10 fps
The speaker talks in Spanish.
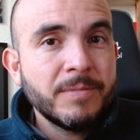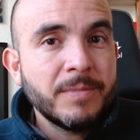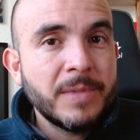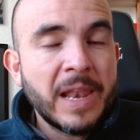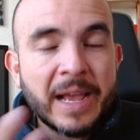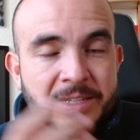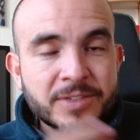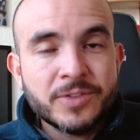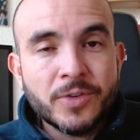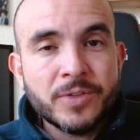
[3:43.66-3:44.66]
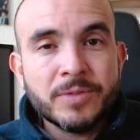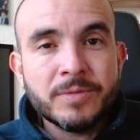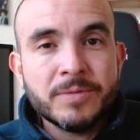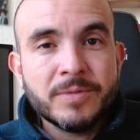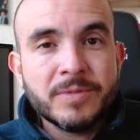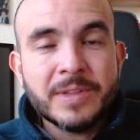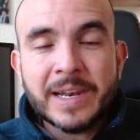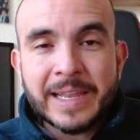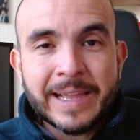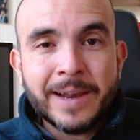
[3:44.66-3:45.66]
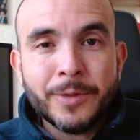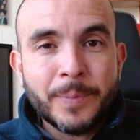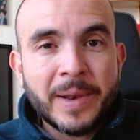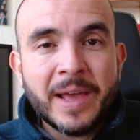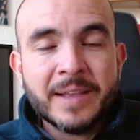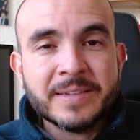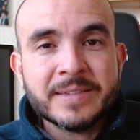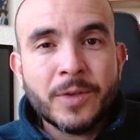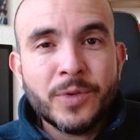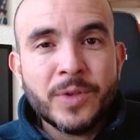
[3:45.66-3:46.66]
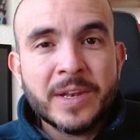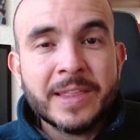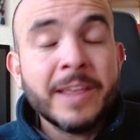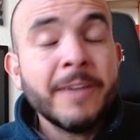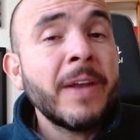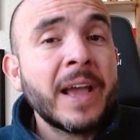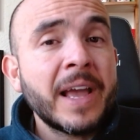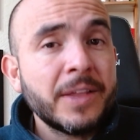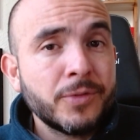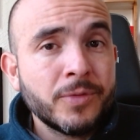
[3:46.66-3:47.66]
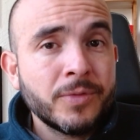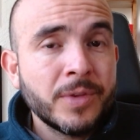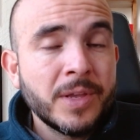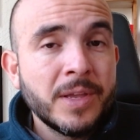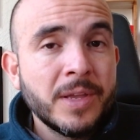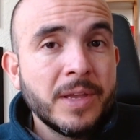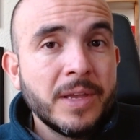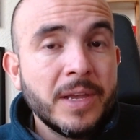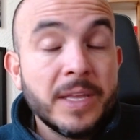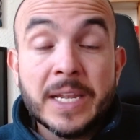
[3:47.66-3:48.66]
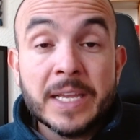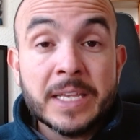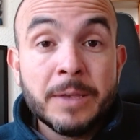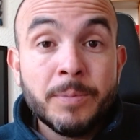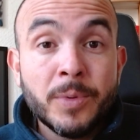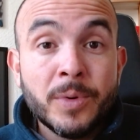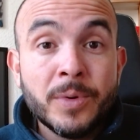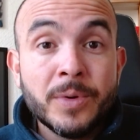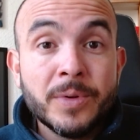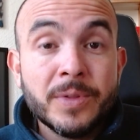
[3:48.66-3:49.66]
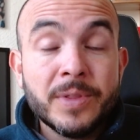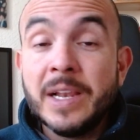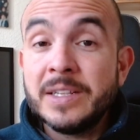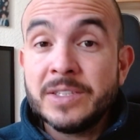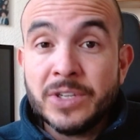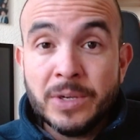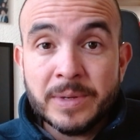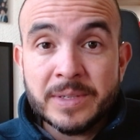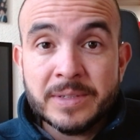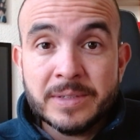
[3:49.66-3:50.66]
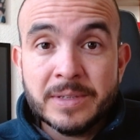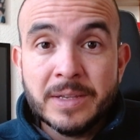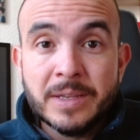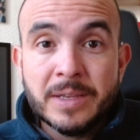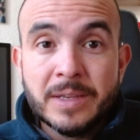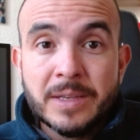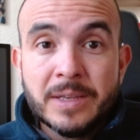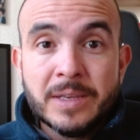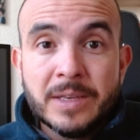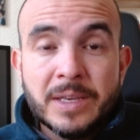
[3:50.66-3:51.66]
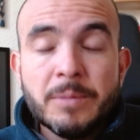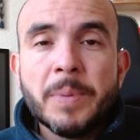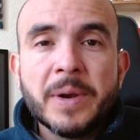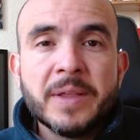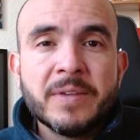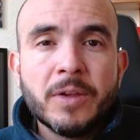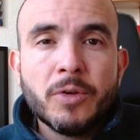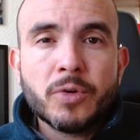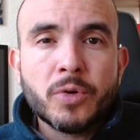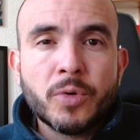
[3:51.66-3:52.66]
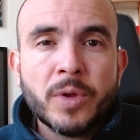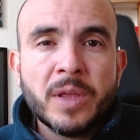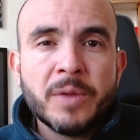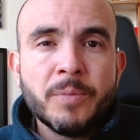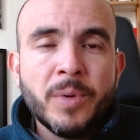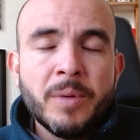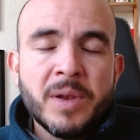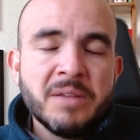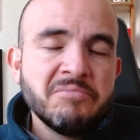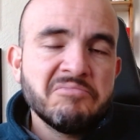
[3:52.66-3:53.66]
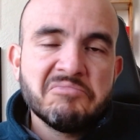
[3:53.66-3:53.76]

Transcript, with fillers: La gestión de Ricardo Peláez ha estado llena de fracasos en el equipo de las Chivas. Y me parece que lo que ocurrió ayer en Puebla,